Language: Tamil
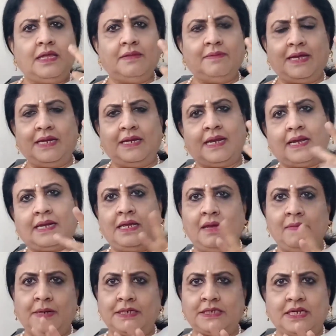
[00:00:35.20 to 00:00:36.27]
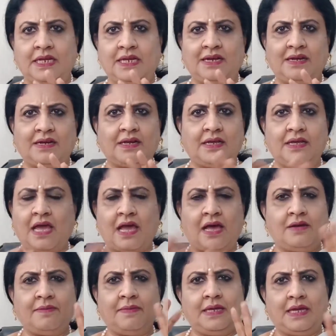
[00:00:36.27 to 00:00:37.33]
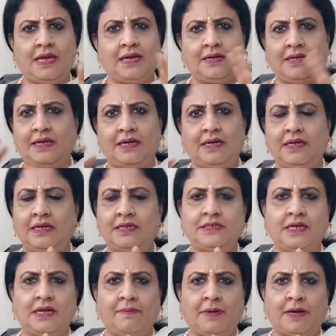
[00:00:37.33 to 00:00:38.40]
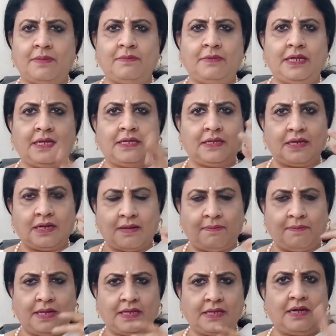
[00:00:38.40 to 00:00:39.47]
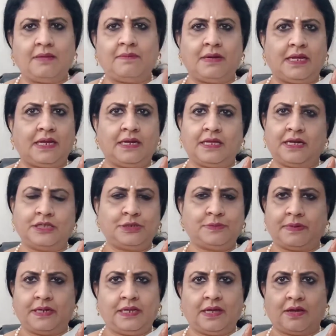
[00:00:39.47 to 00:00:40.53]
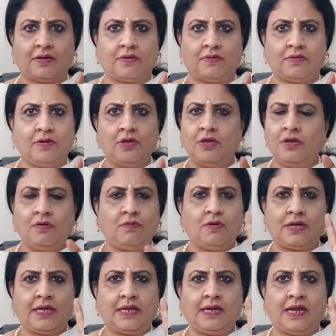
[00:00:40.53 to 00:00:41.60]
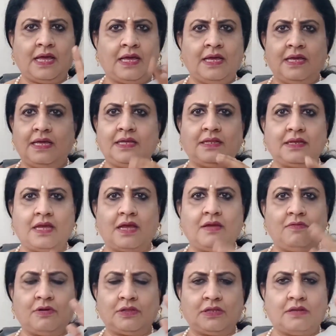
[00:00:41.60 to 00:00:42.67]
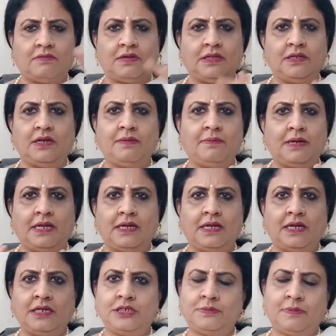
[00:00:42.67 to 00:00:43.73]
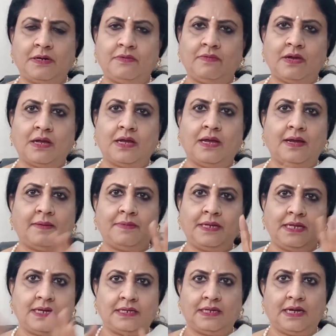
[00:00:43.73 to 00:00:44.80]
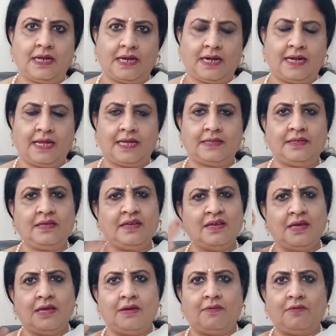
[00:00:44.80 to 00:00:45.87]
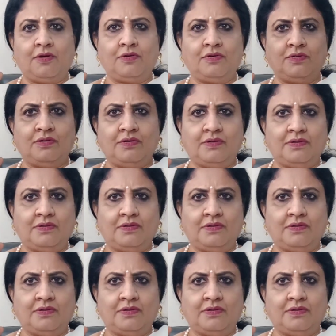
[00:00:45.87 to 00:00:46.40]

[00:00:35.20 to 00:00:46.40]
இது மாதிரி நிறைய பிரச்சனைகள் இருக்குது யாருமே யாரையும் என்கரேஜ் எல்லாம் பண்ண முடியாதுங்க நம்மளே தான் நம்மளை என்கரேஜ் பண்ணி ஆகணும் ஓகேங்களா இதுக்காக ஒருத்தர் வந்து நம்மளை என்கரேஜ் பண்ணுவாங்க அப்படிங்கிறதெல்லாம் கிடையாது ஒரு